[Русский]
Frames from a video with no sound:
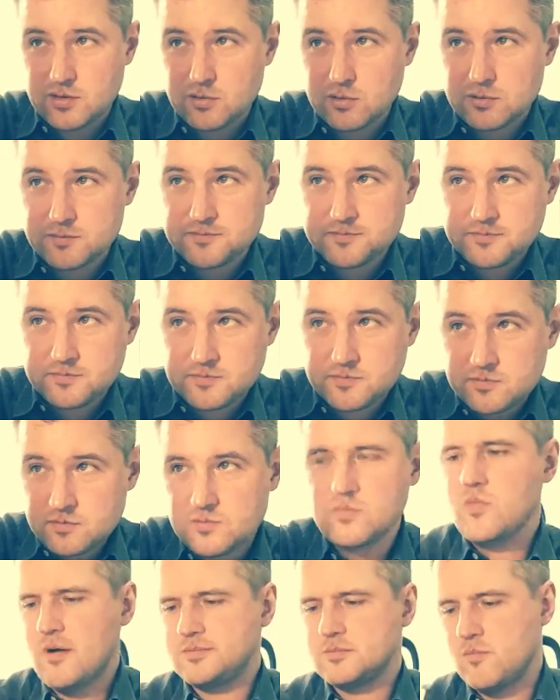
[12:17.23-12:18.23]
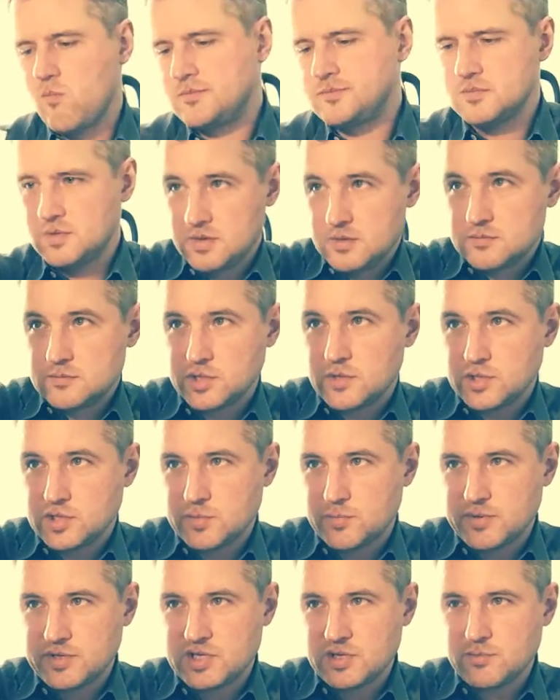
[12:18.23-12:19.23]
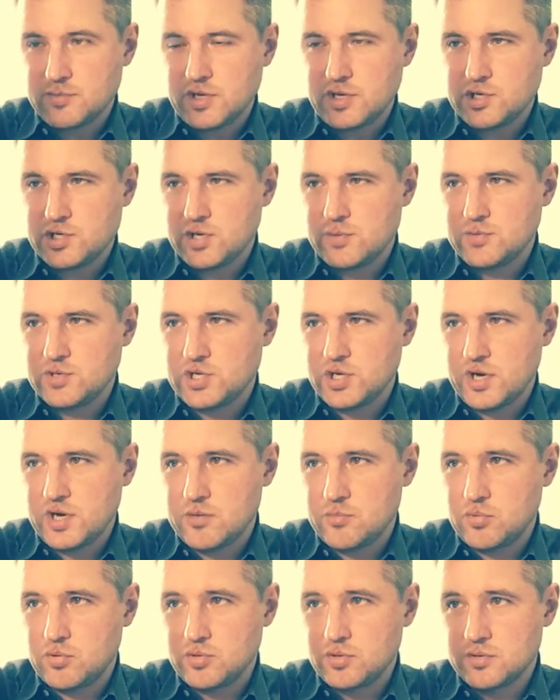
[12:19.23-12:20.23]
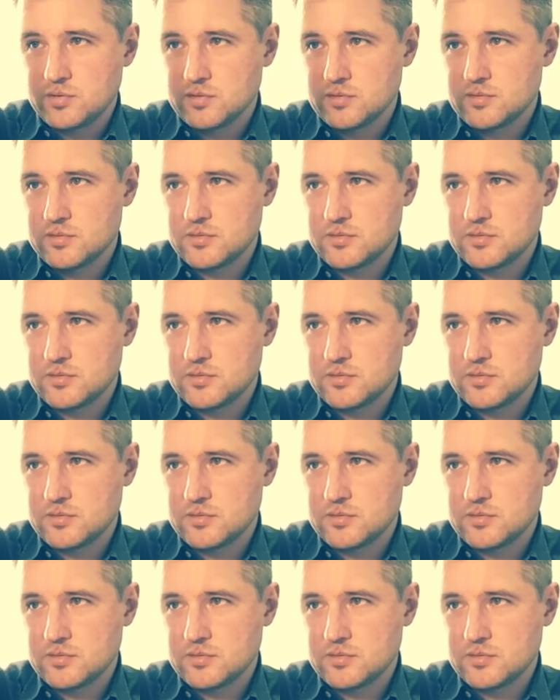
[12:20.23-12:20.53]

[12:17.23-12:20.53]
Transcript: оно даже потемнее, чем чай будет.